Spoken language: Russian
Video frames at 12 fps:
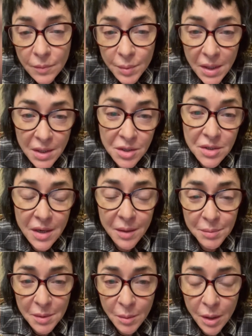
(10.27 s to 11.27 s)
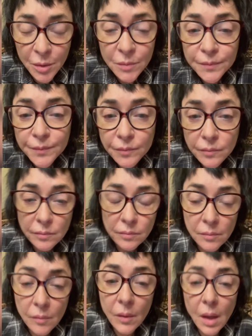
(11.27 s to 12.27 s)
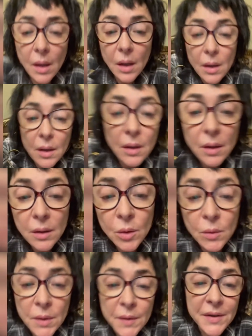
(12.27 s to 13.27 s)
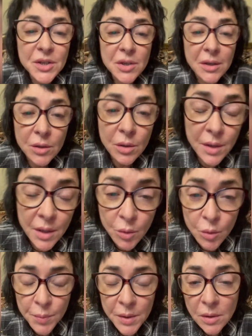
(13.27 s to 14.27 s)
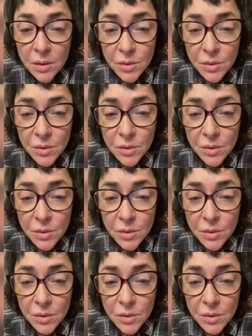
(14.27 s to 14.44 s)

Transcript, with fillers: периодически обнимаю новые вещи, которые ей купила,